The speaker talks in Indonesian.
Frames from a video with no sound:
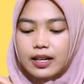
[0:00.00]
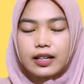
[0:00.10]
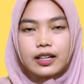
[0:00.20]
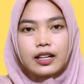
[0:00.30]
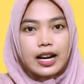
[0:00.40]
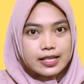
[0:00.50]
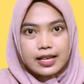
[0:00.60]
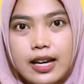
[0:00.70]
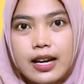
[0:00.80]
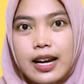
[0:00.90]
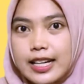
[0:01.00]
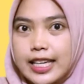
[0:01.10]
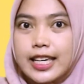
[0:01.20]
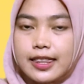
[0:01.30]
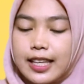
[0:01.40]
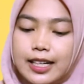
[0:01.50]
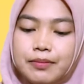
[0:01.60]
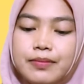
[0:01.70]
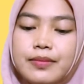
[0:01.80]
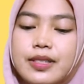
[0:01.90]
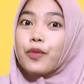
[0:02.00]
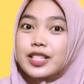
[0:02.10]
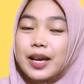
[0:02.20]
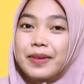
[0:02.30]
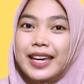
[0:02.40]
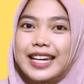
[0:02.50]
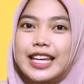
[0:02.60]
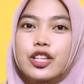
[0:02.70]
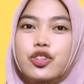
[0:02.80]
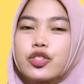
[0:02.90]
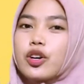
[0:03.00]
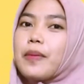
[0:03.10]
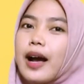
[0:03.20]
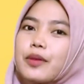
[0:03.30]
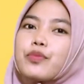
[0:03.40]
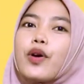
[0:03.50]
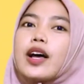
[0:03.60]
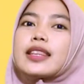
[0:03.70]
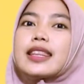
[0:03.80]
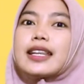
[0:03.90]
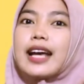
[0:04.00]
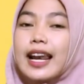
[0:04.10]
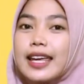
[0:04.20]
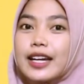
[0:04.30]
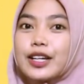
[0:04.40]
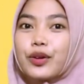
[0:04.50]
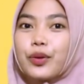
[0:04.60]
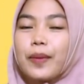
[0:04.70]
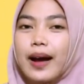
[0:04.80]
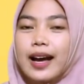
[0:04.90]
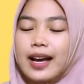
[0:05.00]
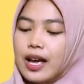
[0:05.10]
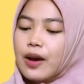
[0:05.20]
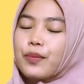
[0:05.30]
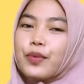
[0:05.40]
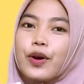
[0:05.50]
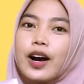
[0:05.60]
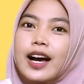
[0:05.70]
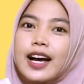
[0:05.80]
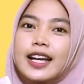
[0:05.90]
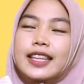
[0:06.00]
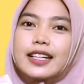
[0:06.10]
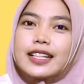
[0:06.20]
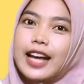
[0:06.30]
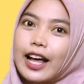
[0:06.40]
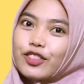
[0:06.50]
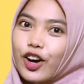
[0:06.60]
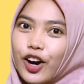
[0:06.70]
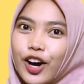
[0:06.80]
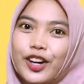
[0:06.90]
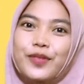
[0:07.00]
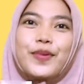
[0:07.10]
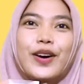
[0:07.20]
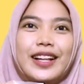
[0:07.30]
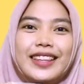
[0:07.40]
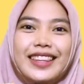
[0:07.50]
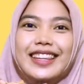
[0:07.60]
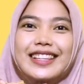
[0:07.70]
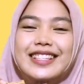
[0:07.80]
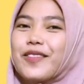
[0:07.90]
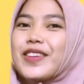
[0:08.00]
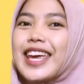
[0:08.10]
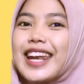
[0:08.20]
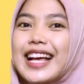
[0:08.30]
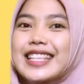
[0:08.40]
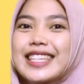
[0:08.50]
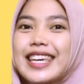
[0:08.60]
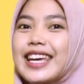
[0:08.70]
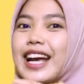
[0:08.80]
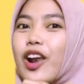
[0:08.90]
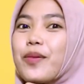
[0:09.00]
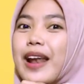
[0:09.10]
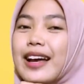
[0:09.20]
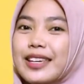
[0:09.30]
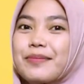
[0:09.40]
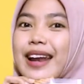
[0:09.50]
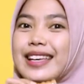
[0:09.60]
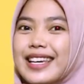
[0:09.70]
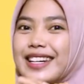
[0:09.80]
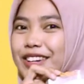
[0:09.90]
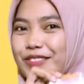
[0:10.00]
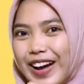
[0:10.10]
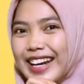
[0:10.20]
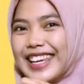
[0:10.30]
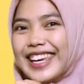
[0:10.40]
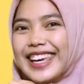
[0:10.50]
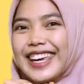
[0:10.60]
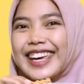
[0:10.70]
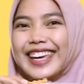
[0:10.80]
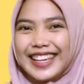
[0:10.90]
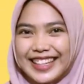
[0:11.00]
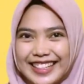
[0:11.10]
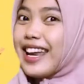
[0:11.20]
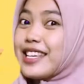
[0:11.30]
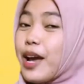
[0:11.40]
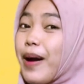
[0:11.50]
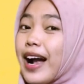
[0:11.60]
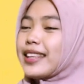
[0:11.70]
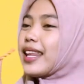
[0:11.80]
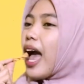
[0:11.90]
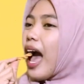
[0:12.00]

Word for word: e, rasa lada hitam Mozambi ini cocok banget buat kalian di rumah buat di kantor buat sama Genachi kalau lagi belajar di rumah nih renyah banget